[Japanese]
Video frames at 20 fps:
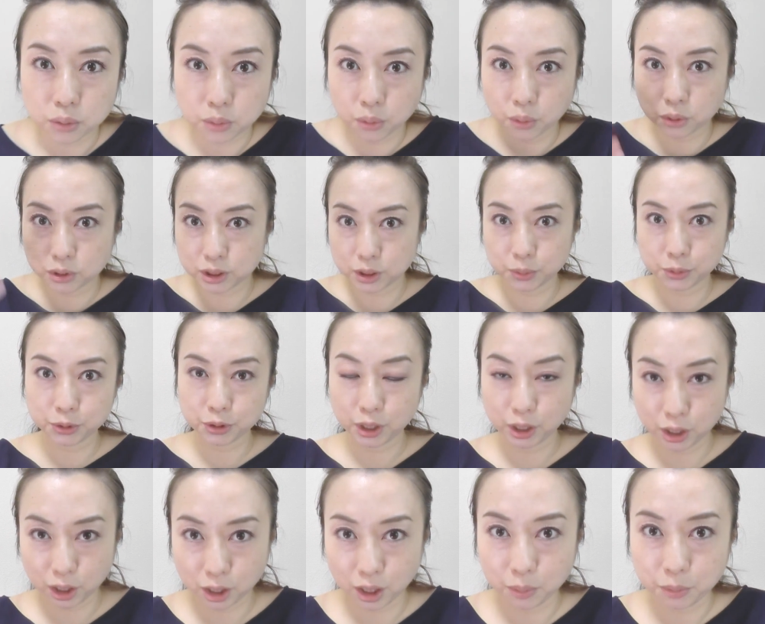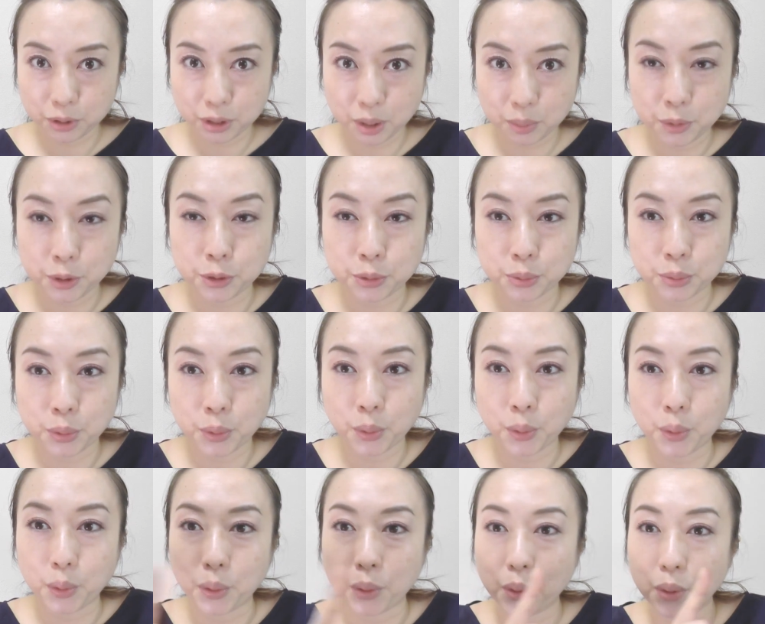こう自分で鏡で見る
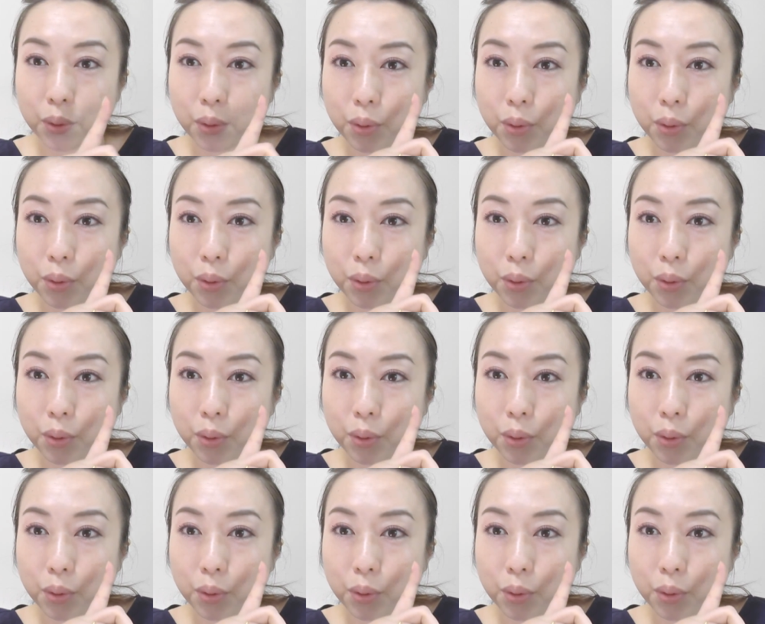と